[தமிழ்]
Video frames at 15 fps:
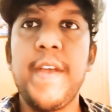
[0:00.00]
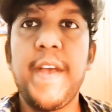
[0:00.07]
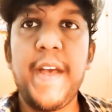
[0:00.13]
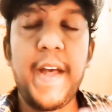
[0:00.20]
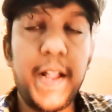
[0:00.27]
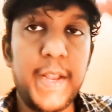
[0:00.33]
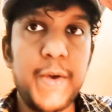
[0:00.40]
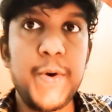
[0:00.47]

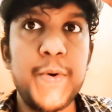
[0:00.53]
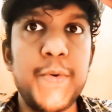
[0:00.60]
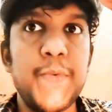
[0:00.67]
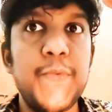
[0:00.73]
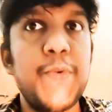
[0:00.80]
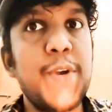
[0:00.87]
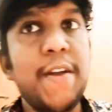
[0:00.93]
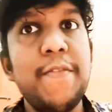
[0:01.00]
ஹலோ
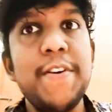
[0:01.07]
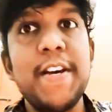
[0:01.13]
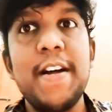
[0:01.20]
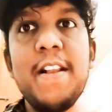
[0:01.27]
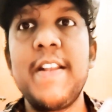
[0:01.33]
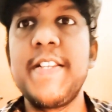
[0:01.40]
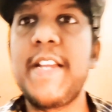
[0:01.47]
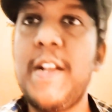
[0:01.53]

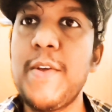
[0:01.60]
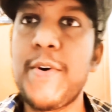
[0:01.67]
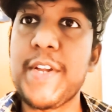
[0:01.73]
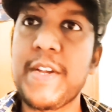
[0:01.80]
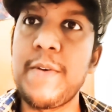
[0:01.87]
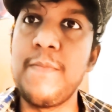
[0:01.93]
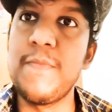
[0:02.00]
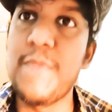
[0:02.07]
உறவுகள்
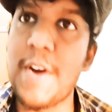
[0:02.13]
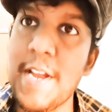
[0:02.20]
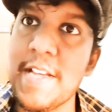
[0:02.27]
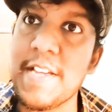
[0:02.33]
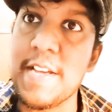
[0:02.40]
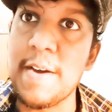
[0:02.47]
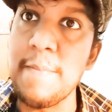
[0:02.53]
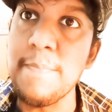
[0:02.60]
எல்லோருக்கும்
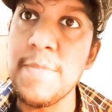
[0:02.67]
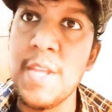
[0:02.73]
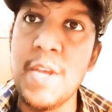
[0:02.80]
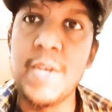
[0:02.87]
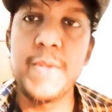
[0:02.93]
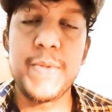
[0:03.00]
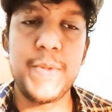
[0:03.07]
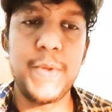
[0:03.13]
வணக்கம்
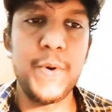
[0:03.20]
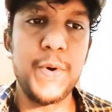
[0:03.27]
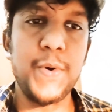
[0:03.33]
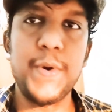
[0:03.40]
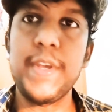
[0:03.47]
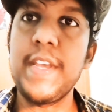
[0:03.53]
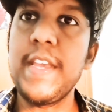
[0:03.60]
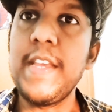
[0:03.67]
ஸோ
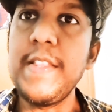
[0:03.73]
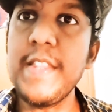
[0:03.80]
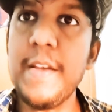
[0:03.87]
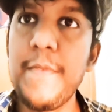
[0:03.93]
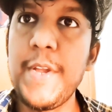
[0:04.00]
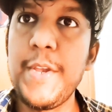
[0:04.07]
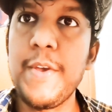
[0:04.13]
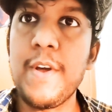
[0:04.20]
இந்த
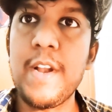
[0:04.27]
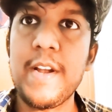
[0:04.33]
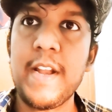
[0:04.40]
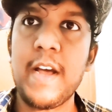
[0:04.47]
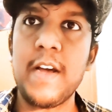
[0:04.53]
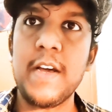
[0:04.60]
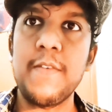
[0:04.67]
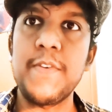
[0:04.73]
வீடியோவில்
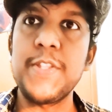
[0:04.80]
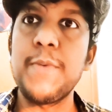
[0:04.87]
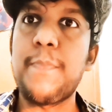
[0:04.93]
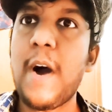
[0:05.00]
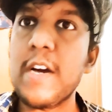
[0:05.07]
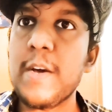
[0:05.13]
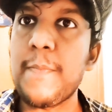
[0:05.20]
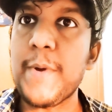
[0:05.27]
நாங்கள் வந்து
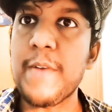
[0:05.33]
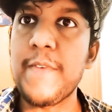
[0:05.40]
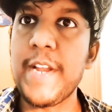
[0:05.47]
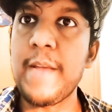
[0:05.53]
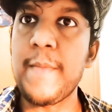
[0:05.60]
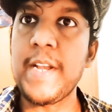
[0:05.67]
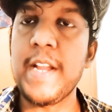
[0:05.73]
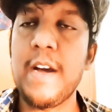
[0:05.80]
பார்க்க போகிற
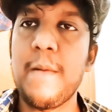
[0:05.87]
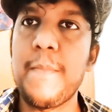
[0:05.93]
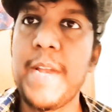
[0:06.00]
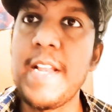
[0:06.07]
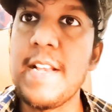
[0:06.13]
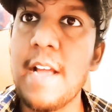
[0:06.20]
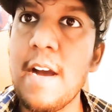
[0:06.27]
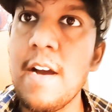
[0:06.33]
விடயம் என்ன
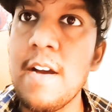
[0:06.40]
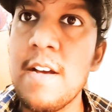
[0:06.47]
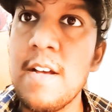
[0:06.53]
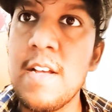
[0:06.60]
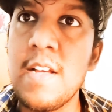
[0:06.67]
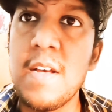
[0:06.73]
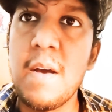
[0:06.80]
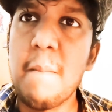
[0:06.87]
அப்படின்னா
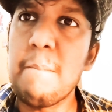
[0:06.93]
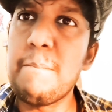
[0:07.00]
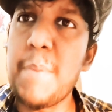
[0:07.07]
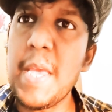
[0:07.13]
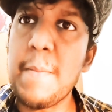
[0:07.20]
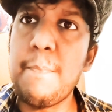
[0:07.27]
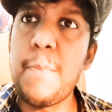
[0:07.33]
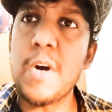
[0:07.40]

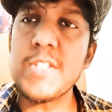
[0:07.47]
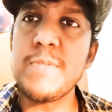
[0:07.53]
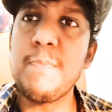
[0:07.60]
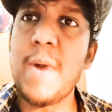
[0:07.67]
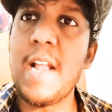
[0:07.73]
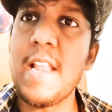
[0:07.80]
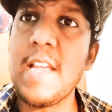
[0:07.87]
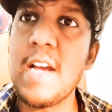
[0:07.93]
பிக் பாஸ்
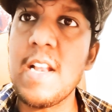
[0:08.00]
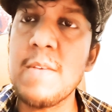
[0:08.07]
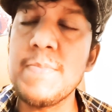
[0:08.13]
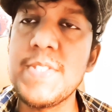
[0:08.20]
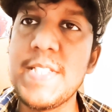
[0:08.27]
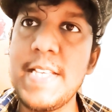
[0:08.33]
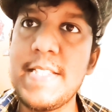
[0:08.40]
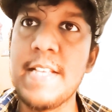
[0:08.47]
மலையாளம்
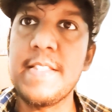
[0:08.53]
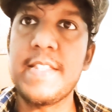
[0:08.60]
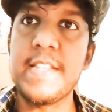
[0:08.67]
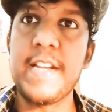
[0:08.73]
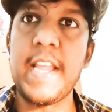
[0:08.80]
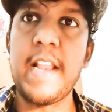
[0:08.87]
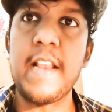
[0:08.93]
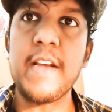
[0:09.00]
சீசன்
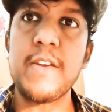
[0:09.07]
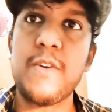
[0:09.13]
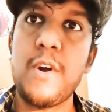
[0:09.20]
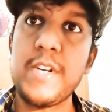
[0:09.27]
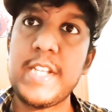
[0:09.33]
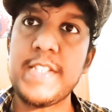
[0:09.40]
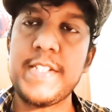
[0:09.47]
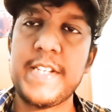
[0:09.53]
த்ரீயில்
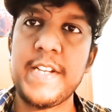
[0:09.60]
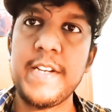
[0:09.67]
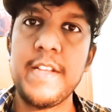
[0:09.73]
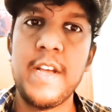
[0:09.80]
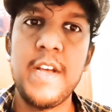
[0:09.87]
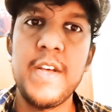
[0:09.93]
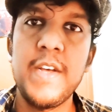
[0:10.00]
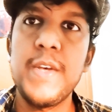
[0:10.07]
கான்டெஸ்டன்ட்
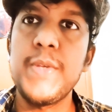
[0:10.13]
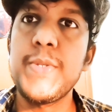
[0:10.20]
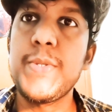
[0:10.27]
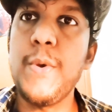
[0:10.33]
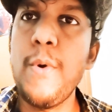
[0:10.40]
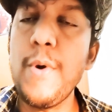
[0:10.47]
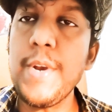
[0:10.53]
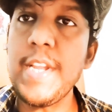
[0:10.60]

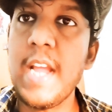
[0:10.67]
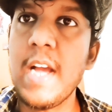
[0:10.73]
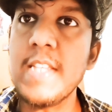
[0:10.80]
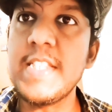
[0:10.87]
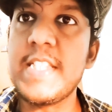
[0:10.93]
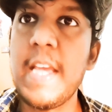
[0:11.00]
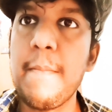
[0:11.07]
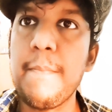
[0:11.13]
சூர்யா
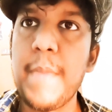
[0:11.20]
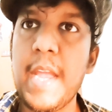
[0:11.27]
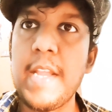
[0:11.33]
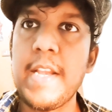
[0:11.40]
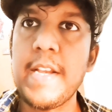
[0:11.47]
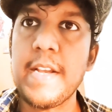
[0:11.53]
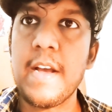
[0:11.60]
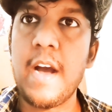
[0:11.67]
ஜே
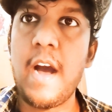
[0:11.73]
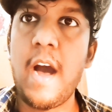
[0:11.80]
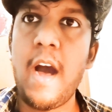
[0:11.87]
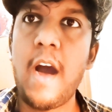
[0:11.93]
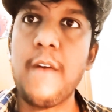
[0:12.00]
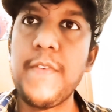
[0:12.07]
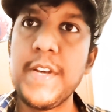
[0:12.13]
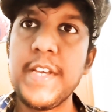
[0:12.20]
மேனன்
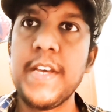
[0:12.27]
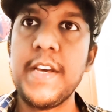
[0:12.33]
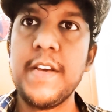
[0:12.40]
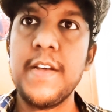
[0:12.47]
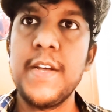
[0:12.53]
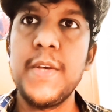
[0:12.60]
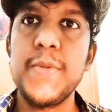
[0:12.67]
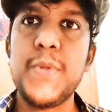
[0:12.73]
அவங்க
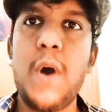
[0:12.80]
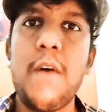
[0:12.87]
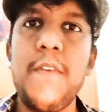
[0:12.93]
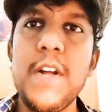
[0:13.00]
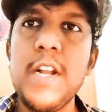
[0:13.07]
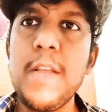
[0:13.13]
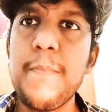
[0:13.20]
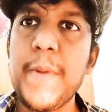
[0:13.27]
ஸோ
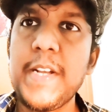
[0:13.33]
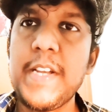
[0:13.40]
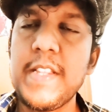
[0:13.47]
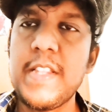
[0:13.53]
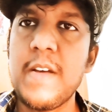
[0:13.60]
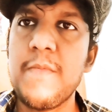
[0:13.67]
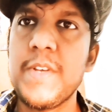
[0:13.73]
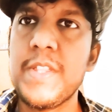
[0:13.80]
அவங்கள பற்றி
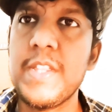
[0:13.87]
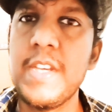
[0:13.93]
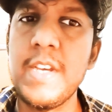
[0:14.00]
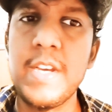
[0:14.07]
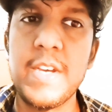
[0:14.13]
தான் வந்து